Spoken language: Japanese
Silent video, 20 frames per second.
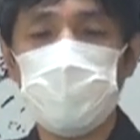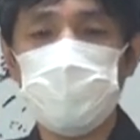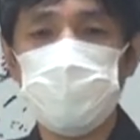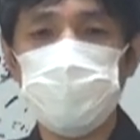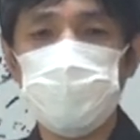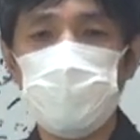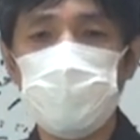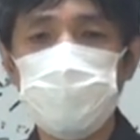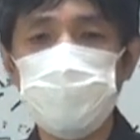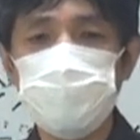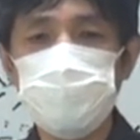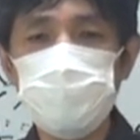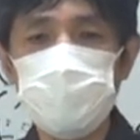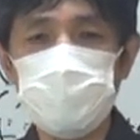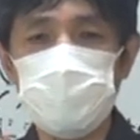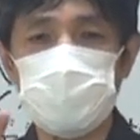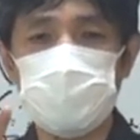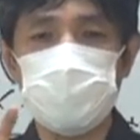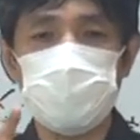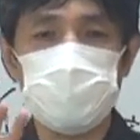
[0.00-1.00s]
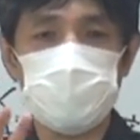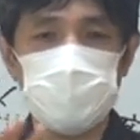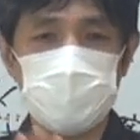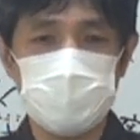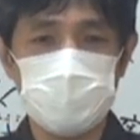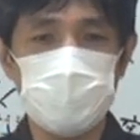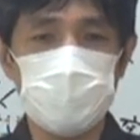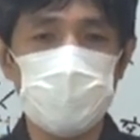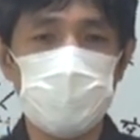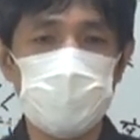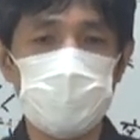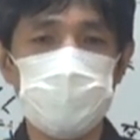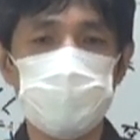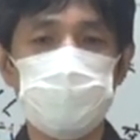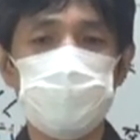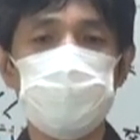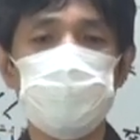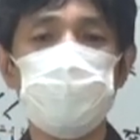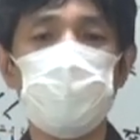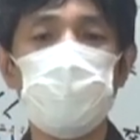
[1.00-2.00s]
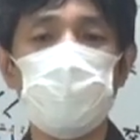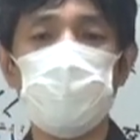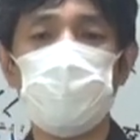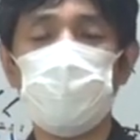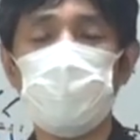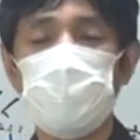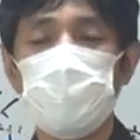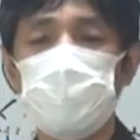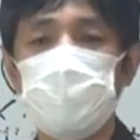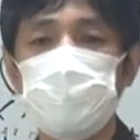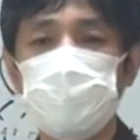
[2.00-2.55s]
そういうふうに思うと